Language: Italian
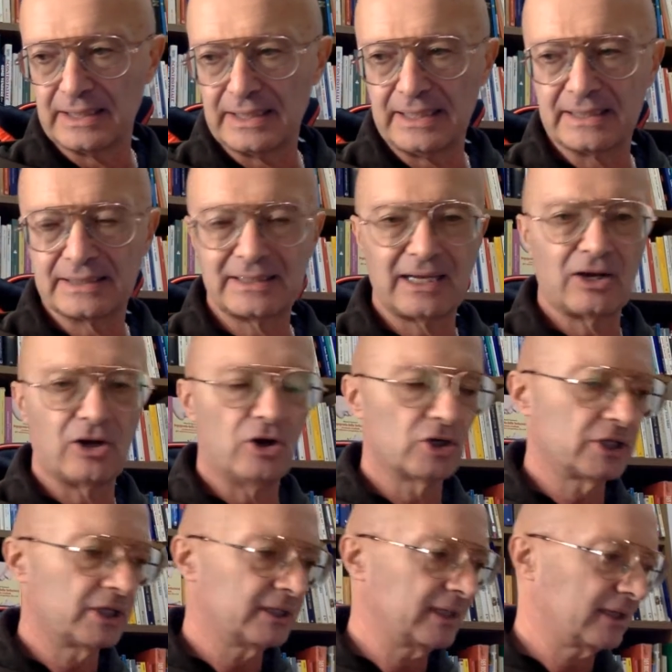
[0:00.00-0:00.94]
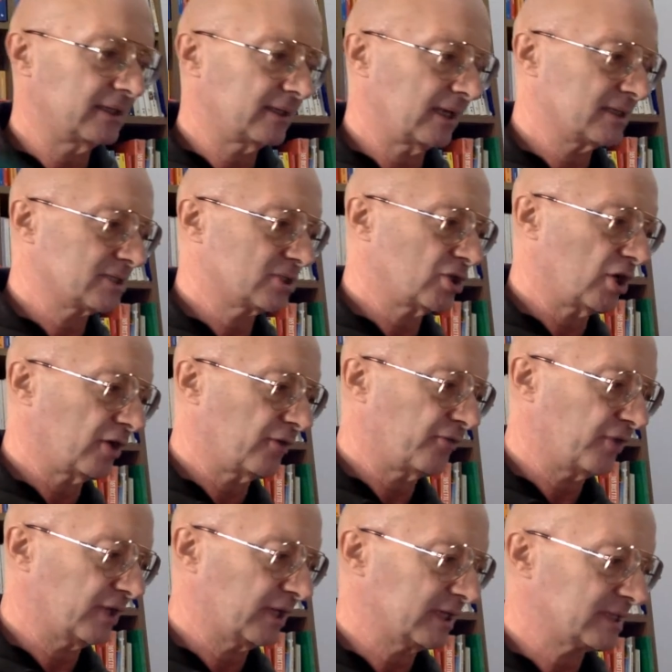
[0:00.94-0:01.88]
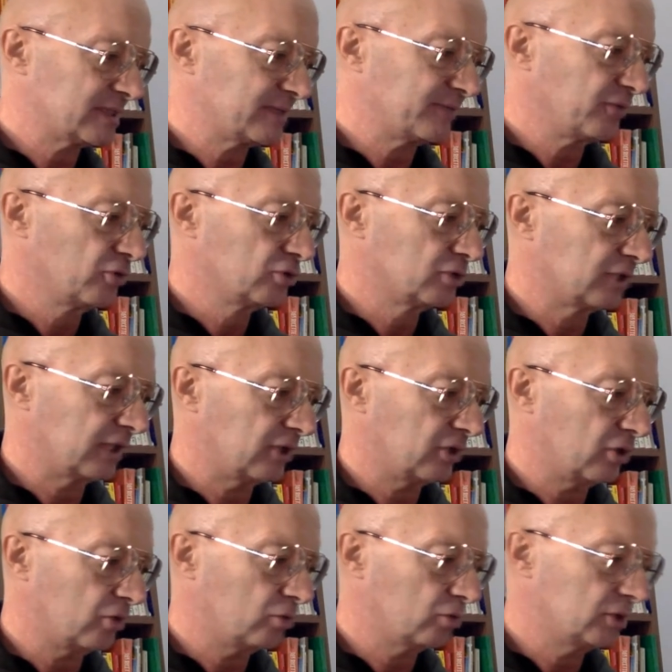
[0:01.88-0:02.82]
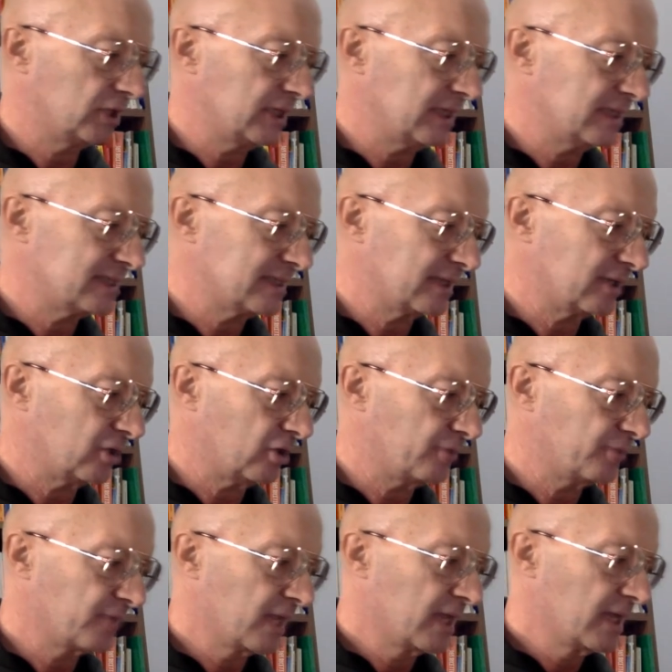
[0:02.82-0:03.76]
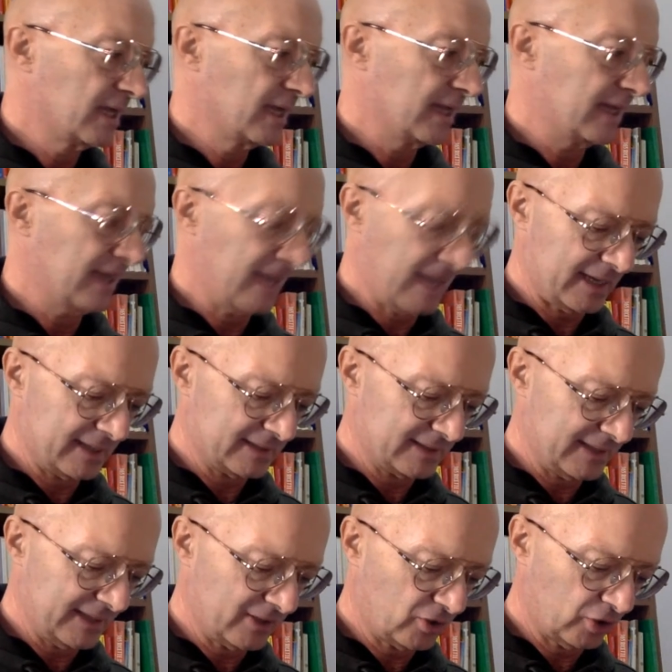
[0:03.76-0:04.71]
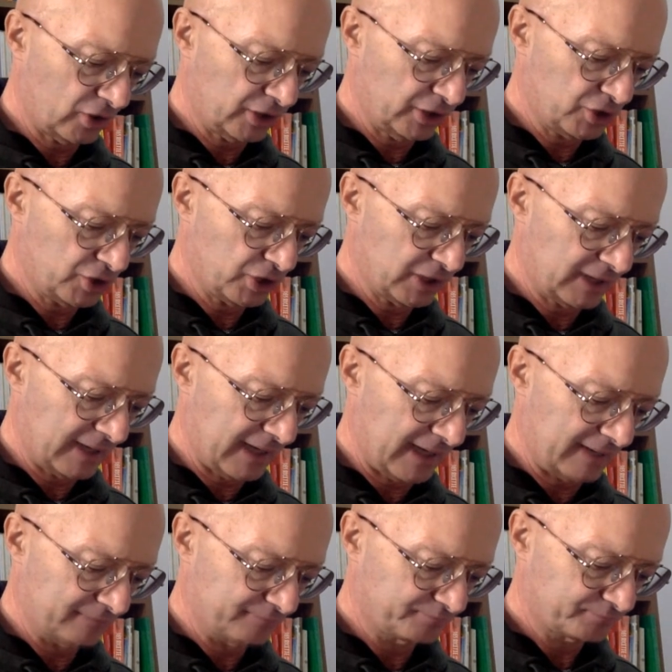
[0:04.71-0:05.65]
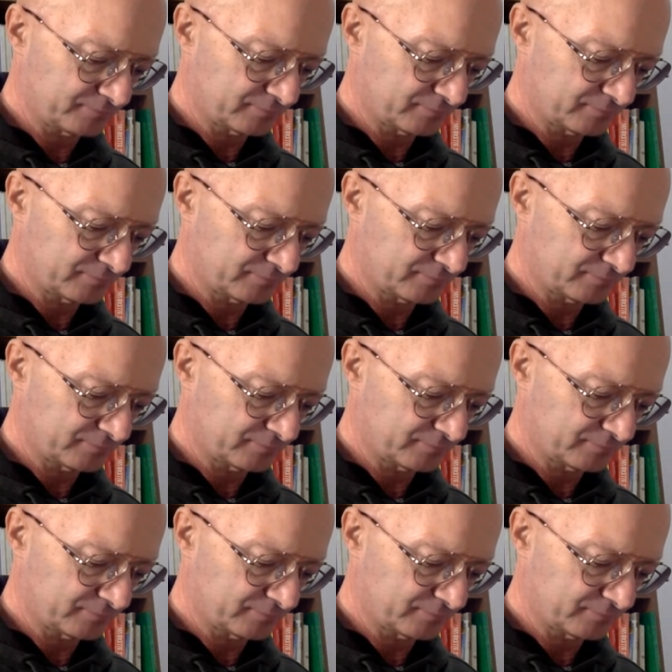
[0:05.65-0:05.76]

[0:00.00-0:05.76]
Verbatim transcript: i tarocchi del transurfing che sfruttano, utilizzano la sincronicità,